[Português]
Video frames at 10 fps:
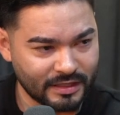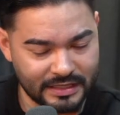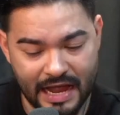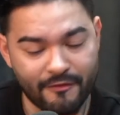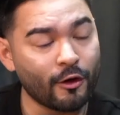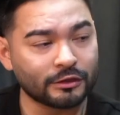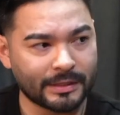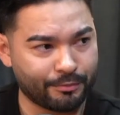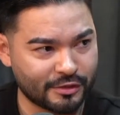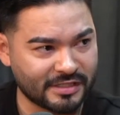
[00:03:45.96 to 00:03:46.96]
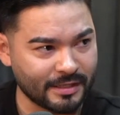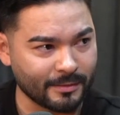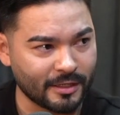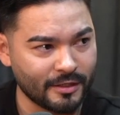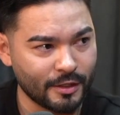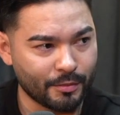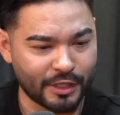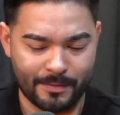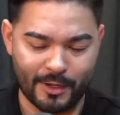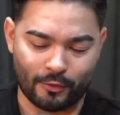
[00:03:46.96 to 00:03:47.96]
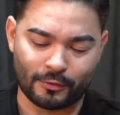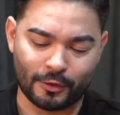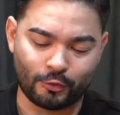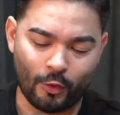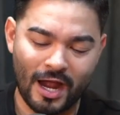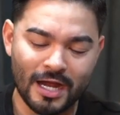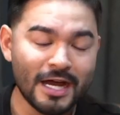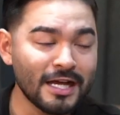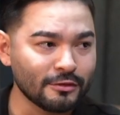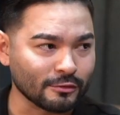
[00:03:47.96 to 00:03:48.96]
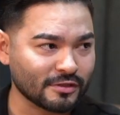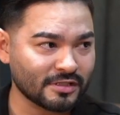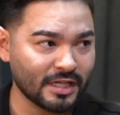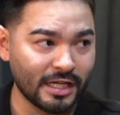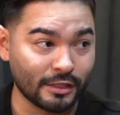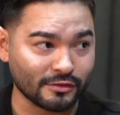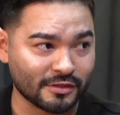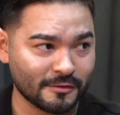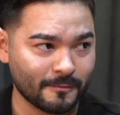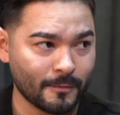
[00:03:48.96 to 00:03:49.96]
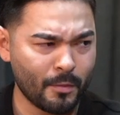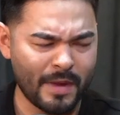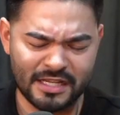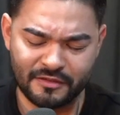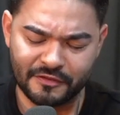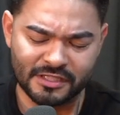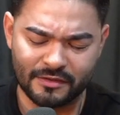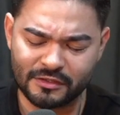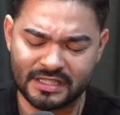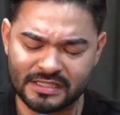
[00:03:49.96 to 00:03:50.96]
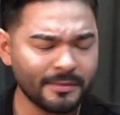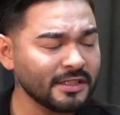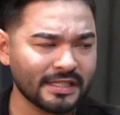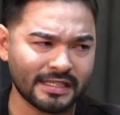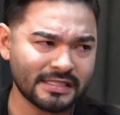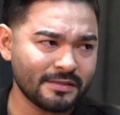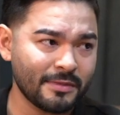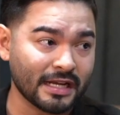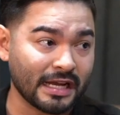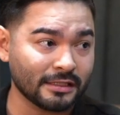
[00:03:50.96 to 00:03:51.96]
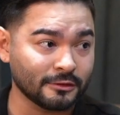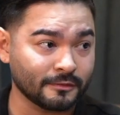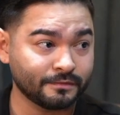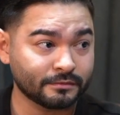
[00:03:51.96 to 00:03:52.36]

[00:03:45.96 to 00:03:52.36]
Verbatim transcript: dar a volta por cima? Porque, meu, eu tô há anos, anos. O mais difícil é você se manter nesse se mercado.